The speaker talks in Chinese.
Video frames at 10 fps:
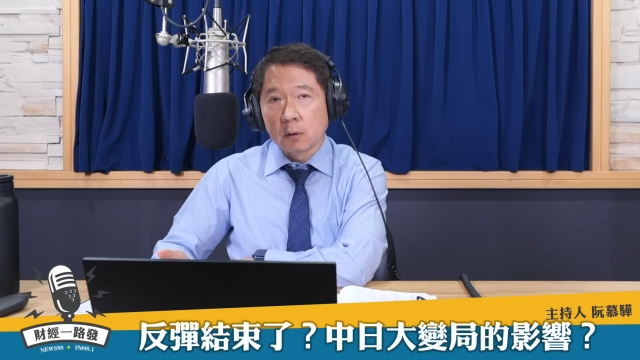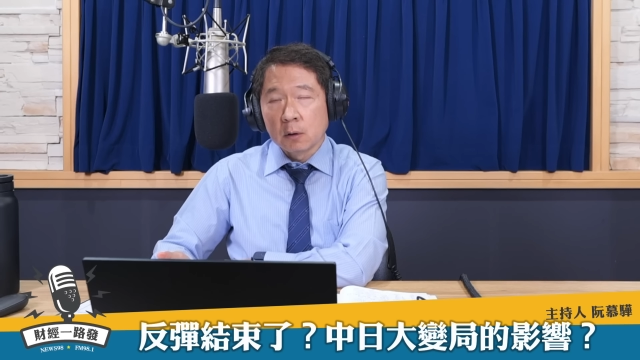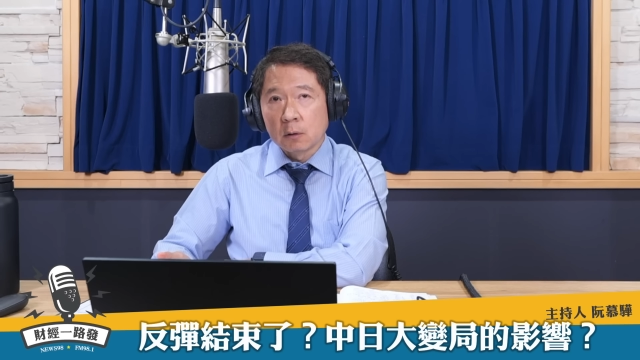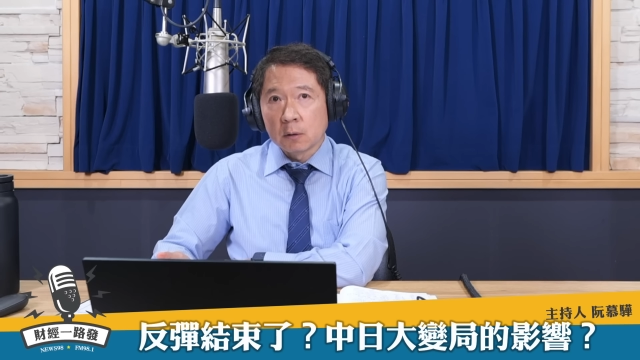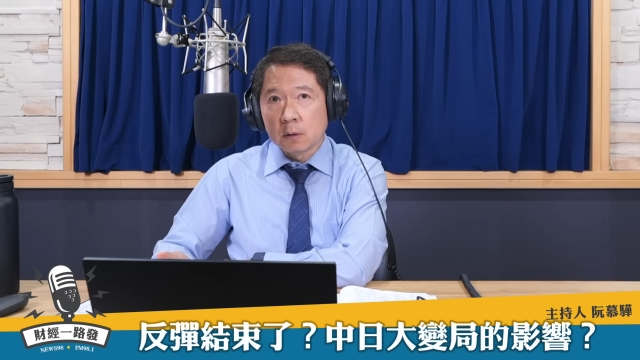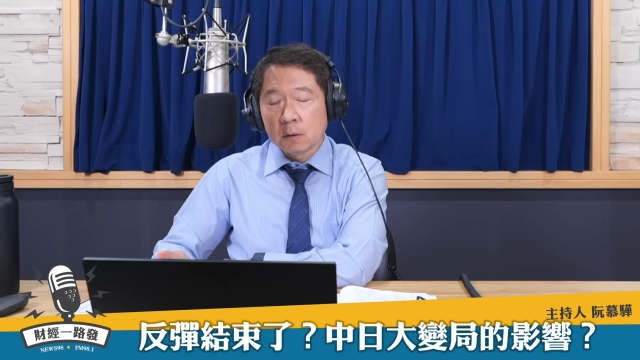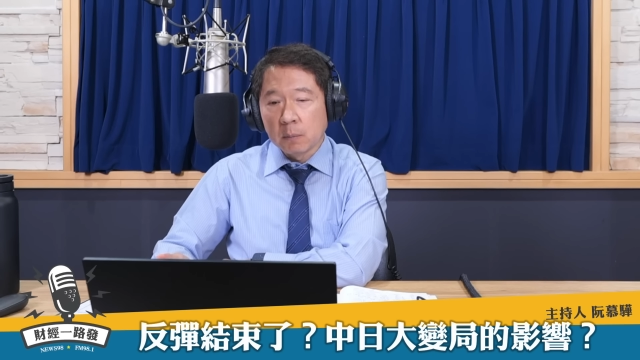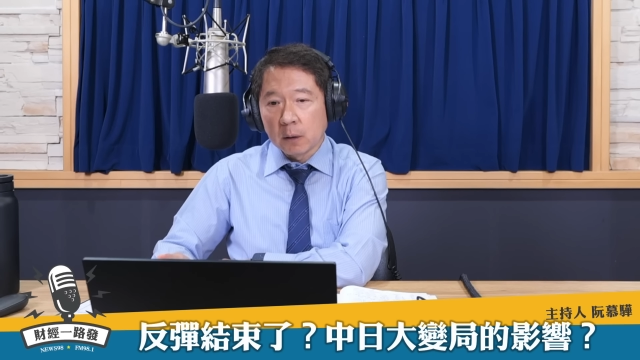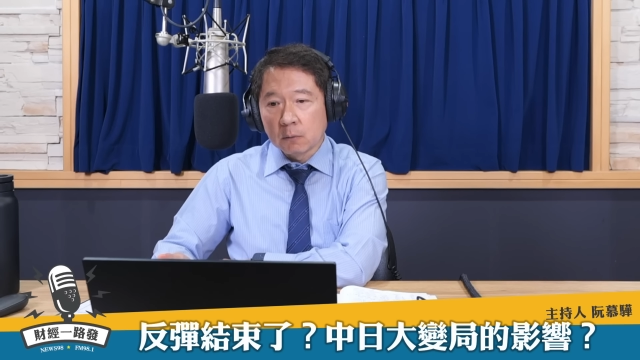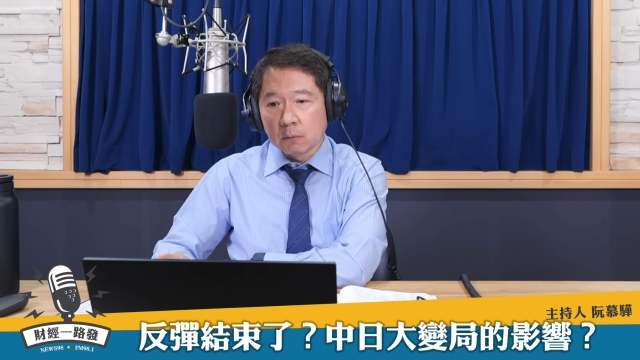尤其是
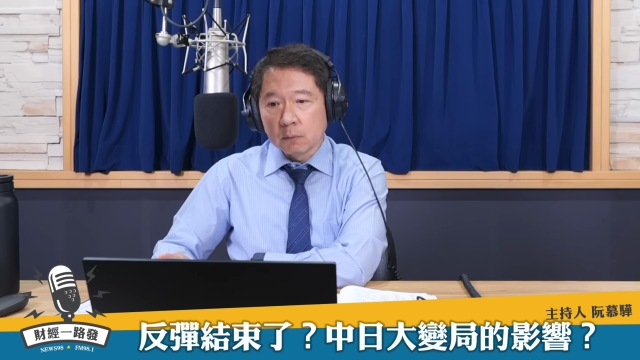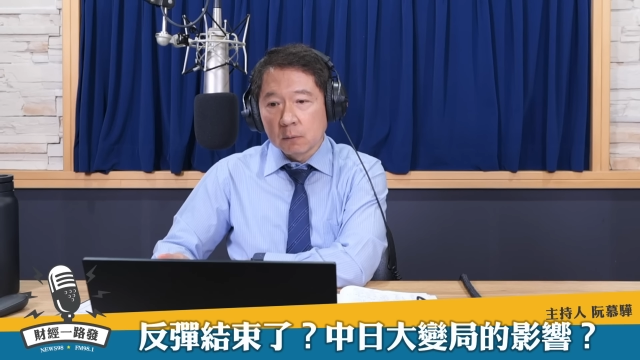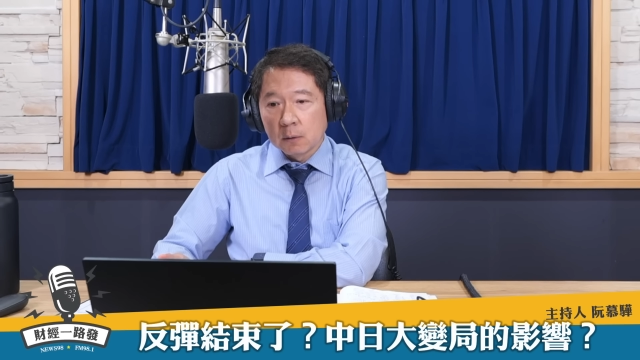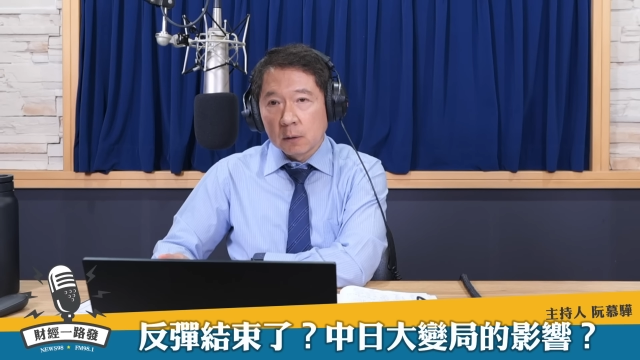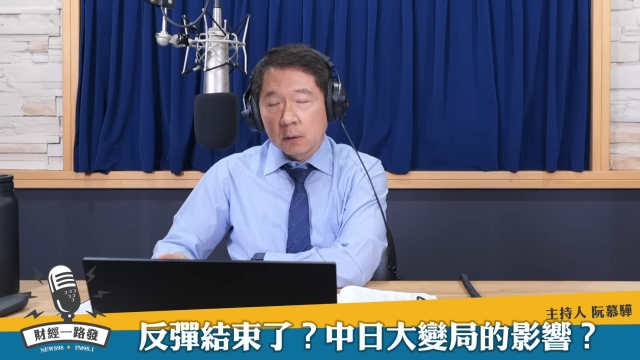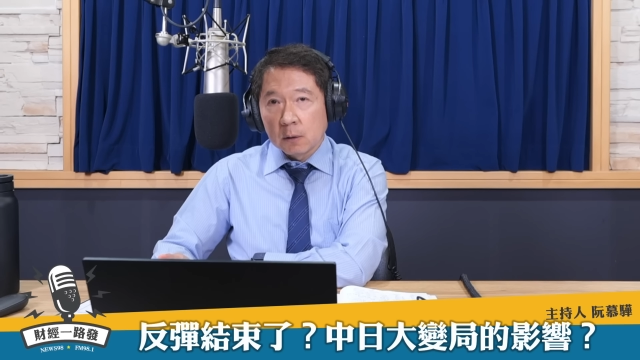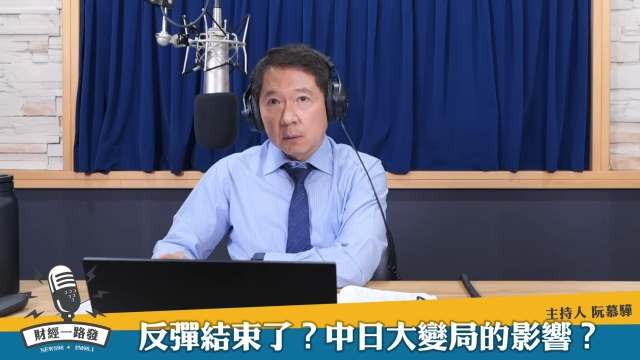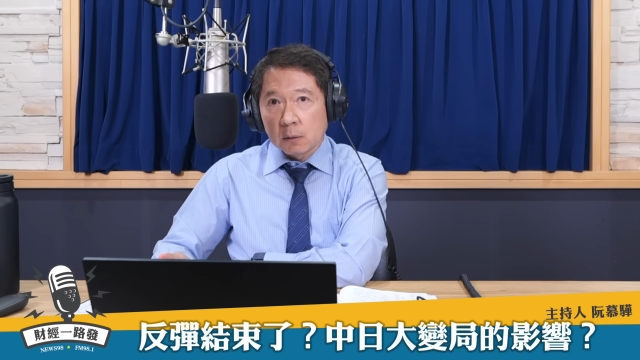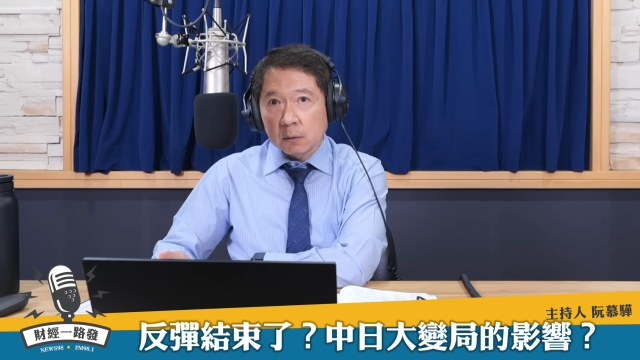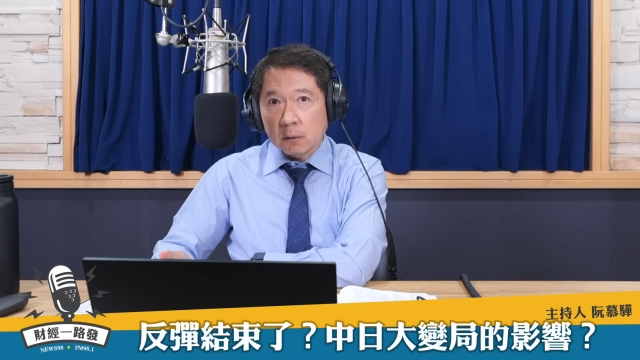美股，
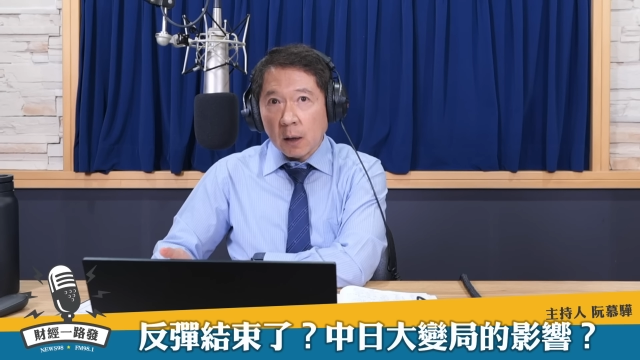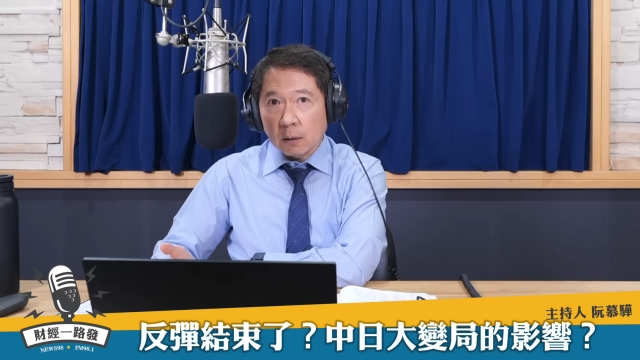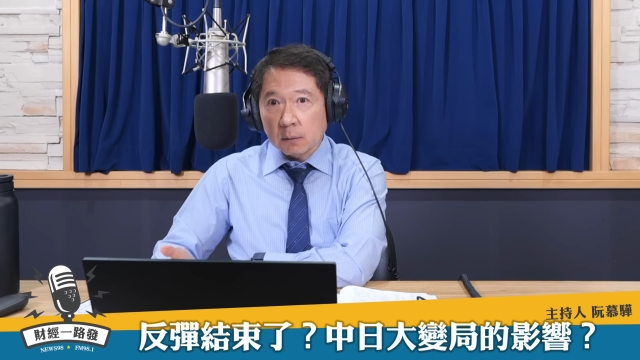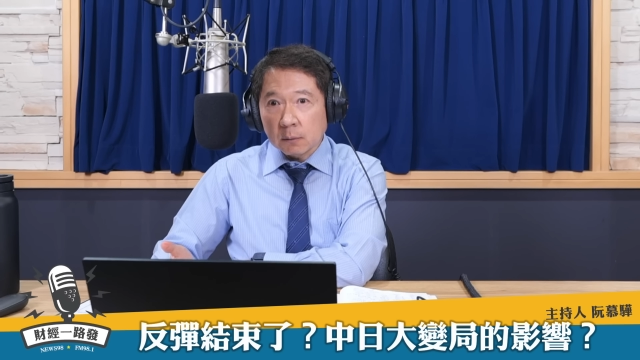美股、